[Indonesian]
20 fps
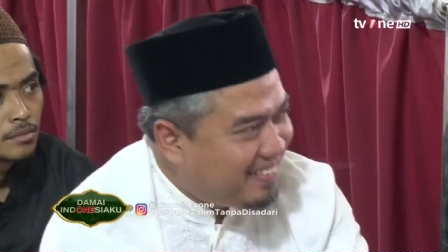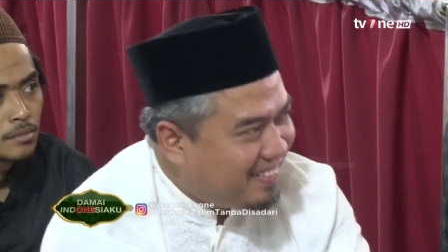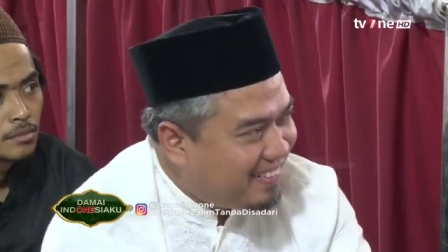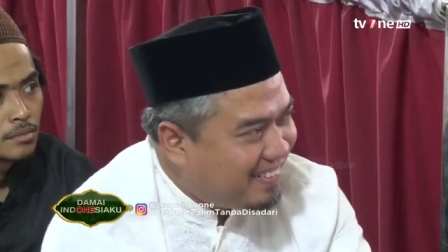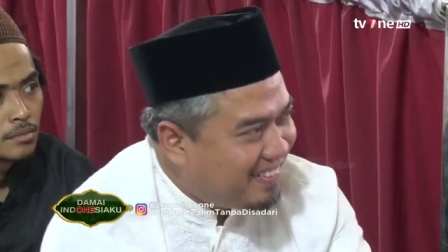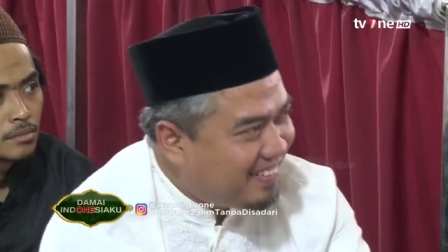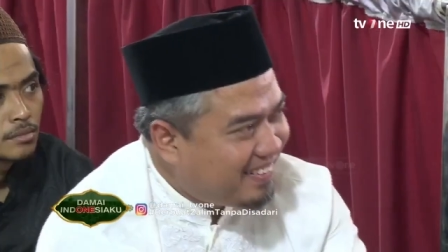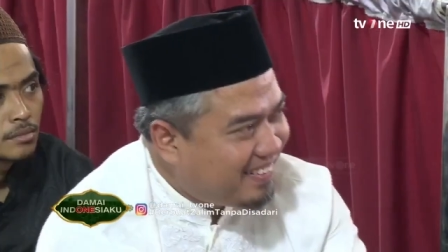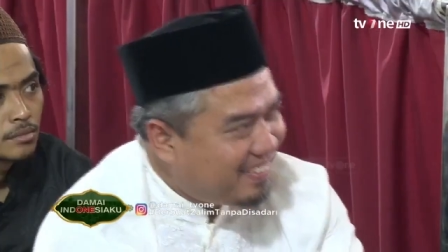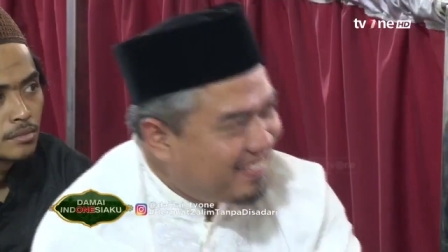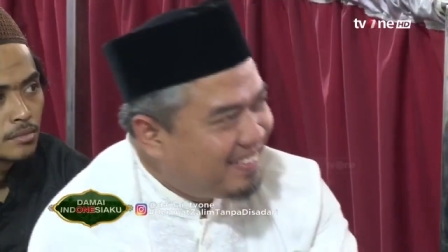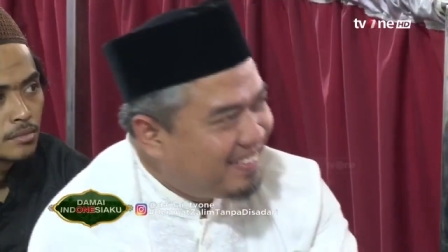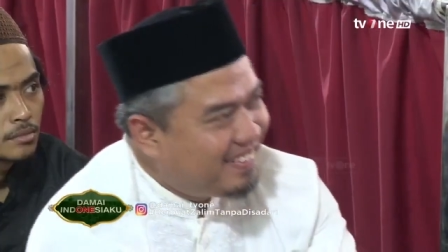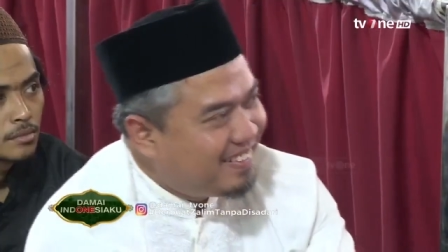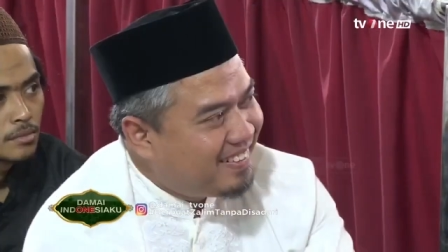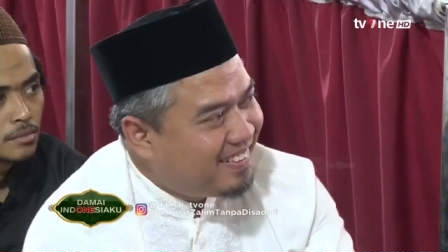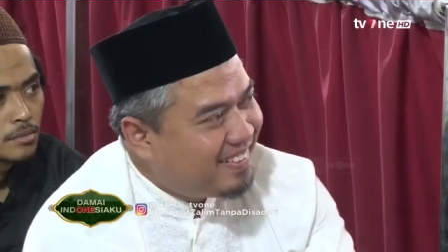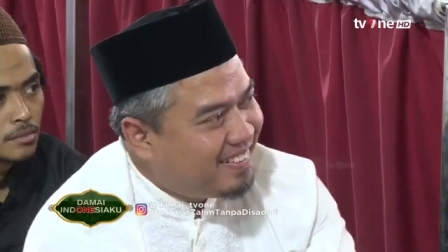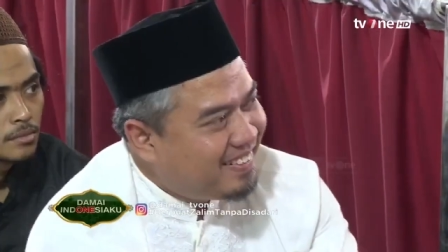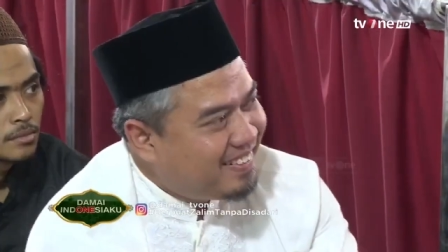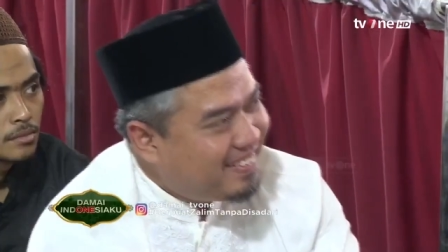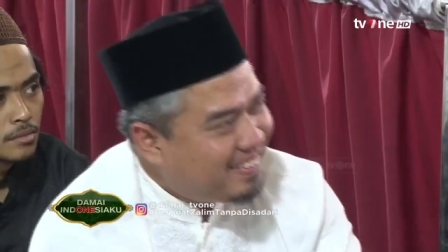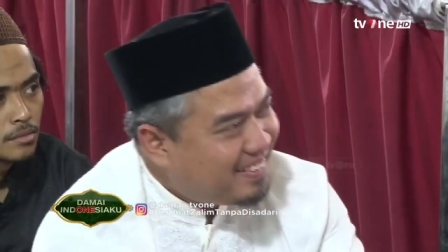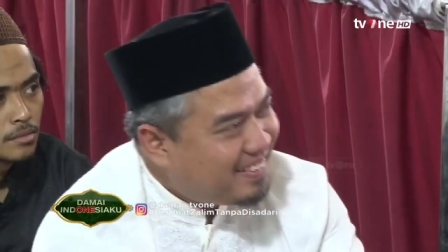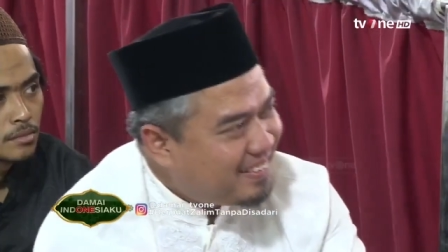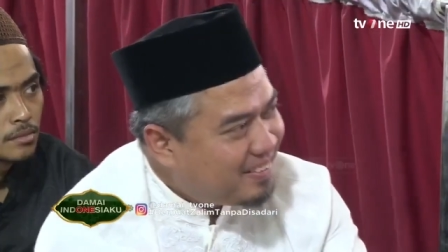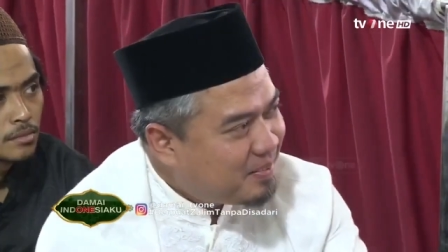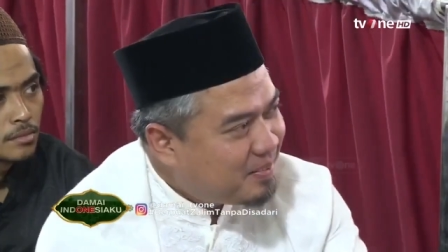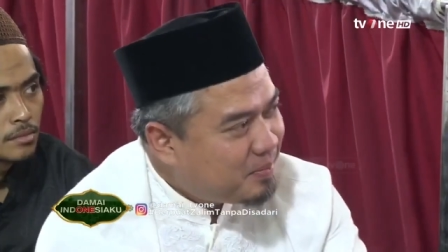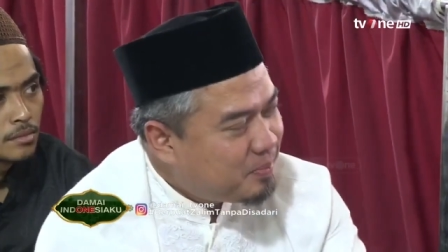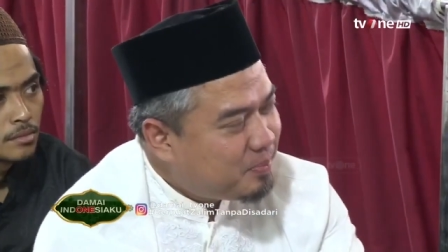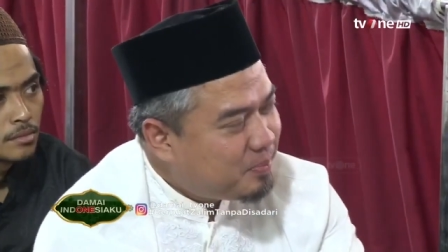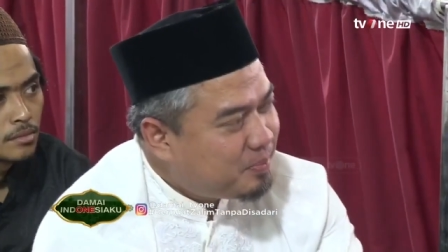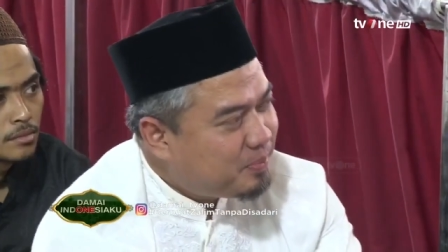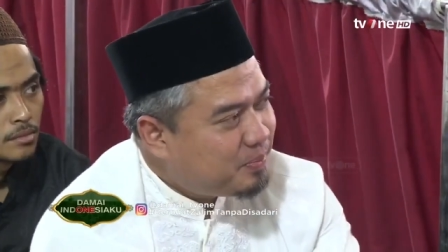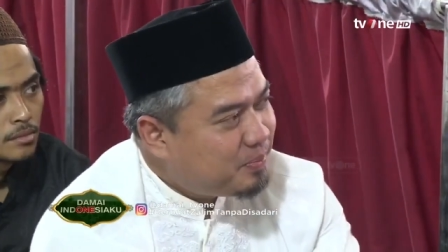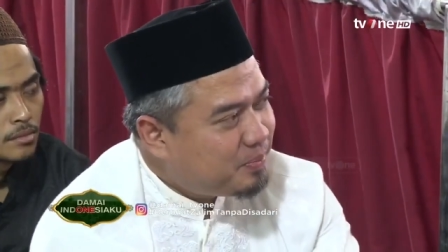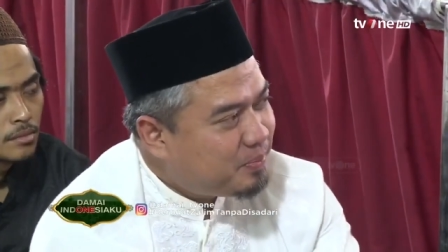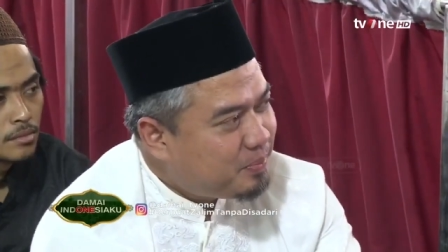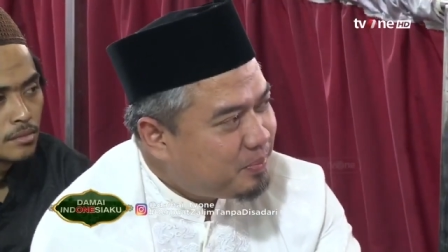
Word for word: Allah. Itu dok, kurangin